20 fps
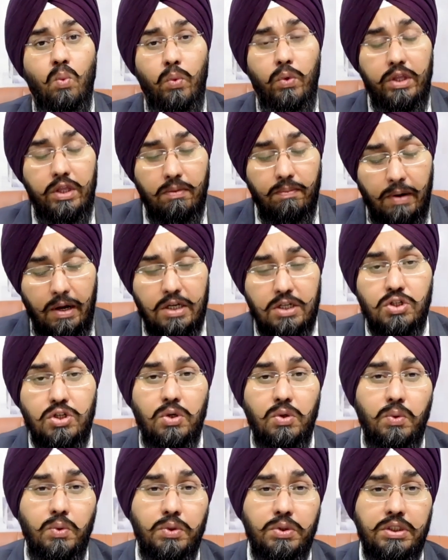विद
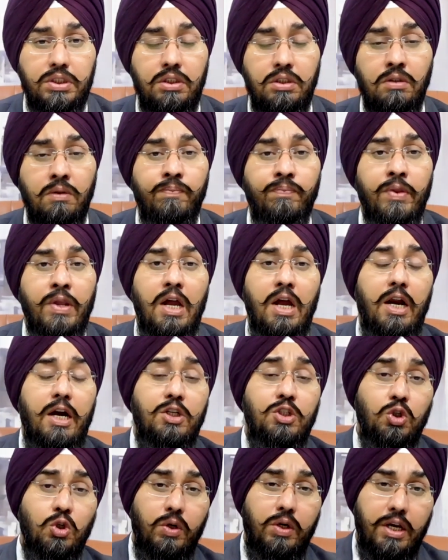मास्टर कोर्सेज
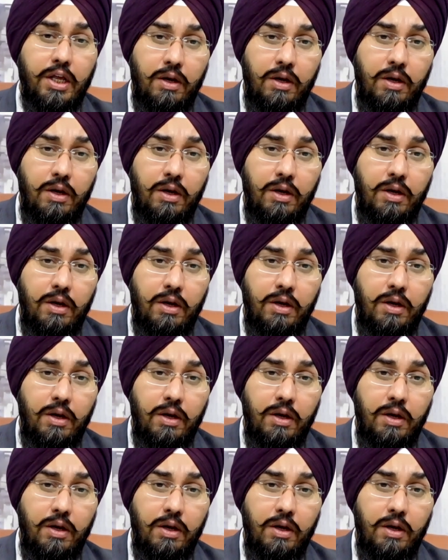एंड जो